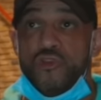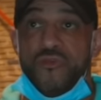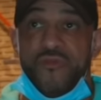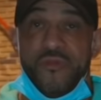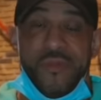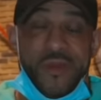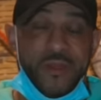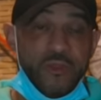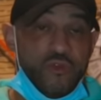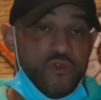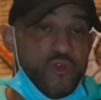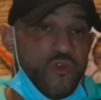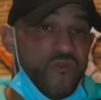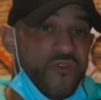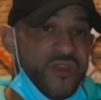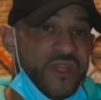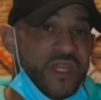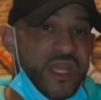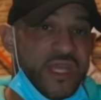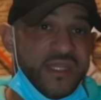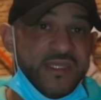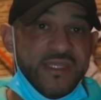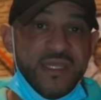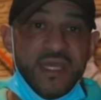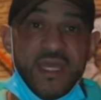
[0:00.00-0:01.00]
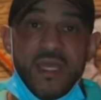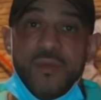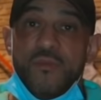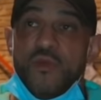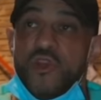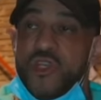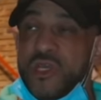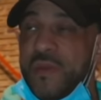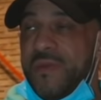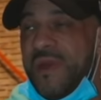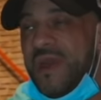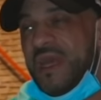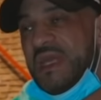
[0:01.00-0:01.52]
Je ne fais pas toujours 24 séries, mais
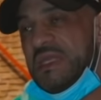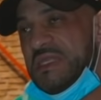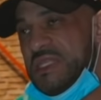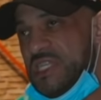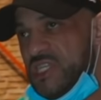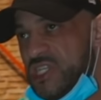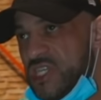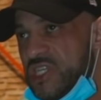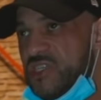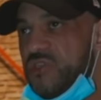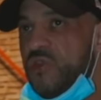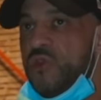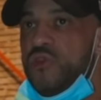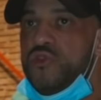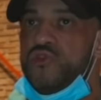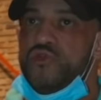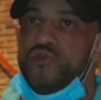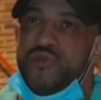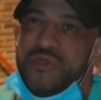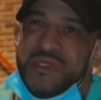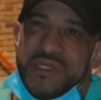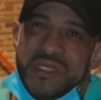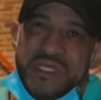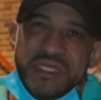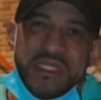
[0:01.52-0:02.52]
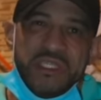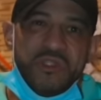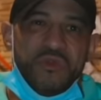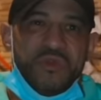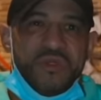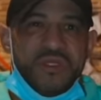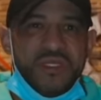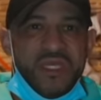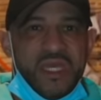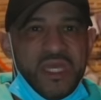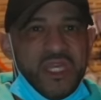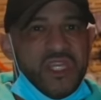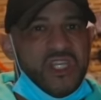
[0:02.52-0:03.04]
j'ai remarqué que si je descends en dessous de 18
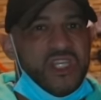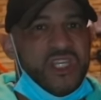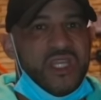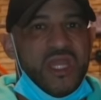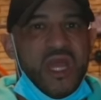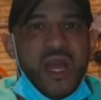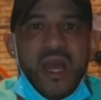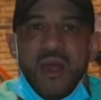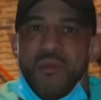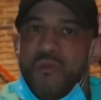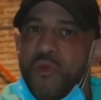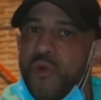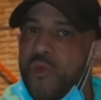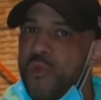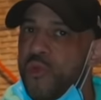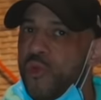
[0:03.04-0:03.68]
séries, généralement